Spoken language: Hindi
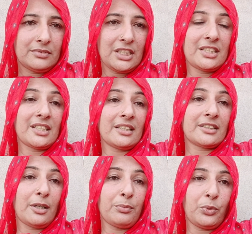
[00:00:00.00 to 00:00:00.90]
टीचर आज
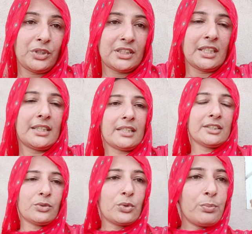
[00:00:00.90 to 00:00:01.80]
का बहुत ही चाहता है
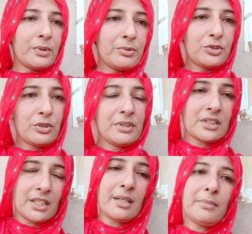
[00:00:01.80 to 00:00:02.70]
टॉपर बच्चा भी
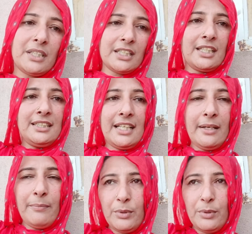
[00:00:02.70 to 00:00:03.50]
सारा भी करे ही है